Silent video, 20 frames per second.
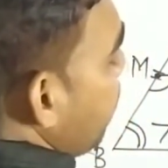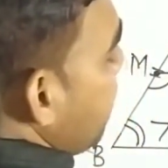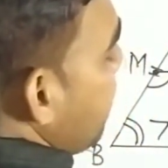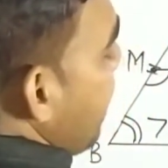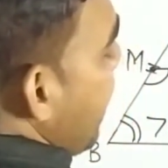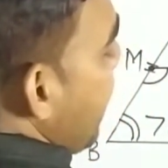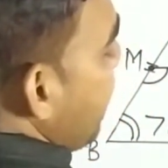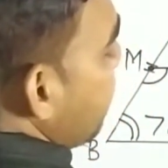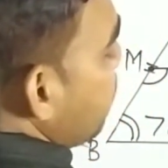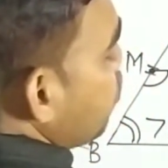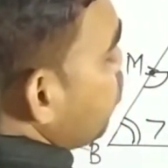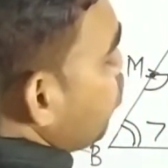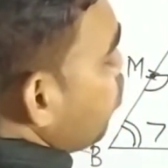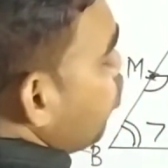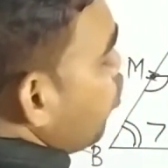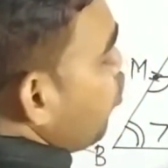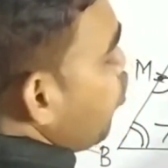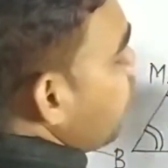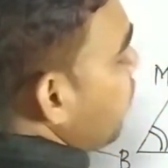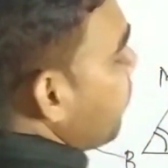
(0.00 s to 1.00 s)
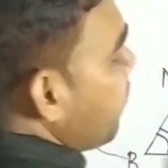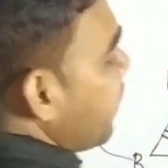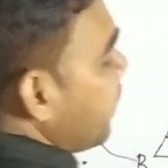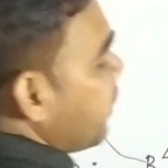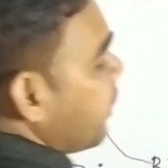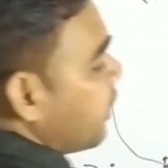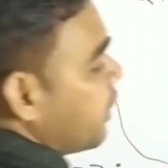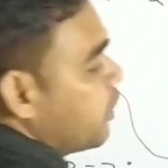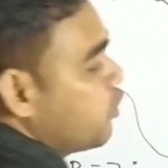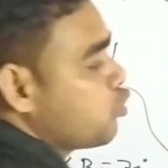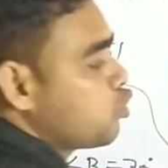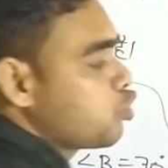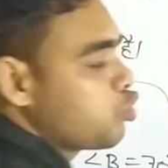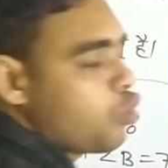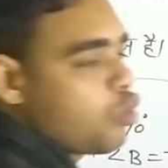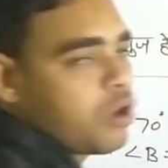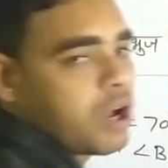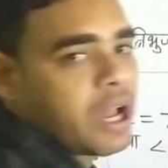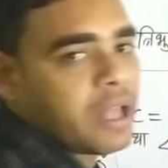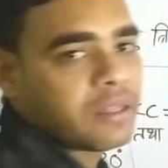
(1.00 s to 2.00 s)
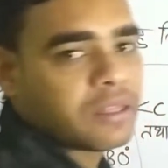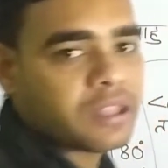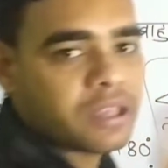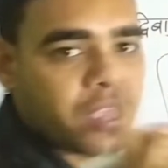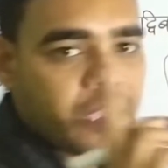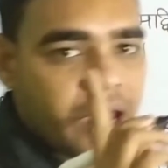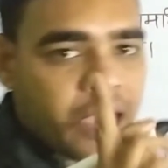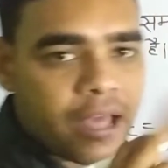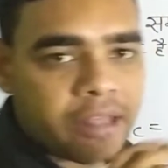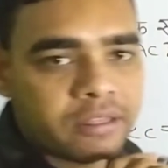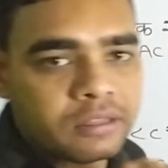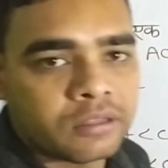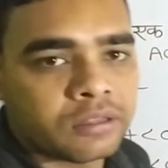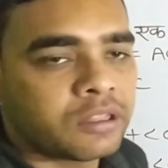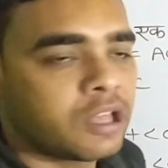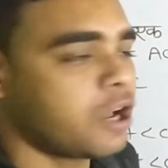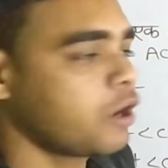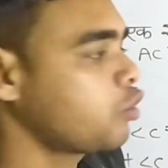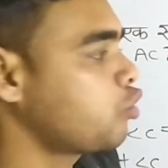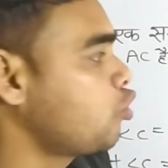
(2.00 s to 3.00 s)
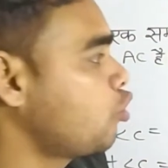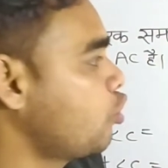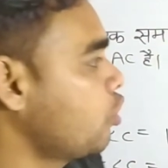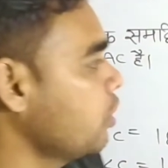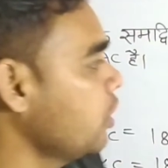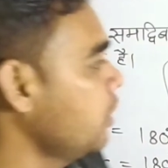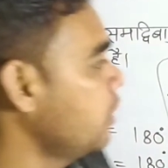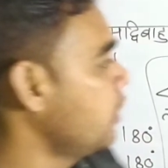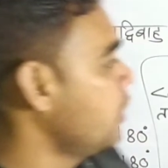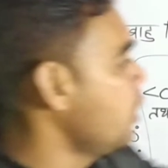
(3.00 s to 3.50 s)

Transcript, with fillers: और यहाँ के जो कोण बनेंगे उसको कहते हैं अंत कोण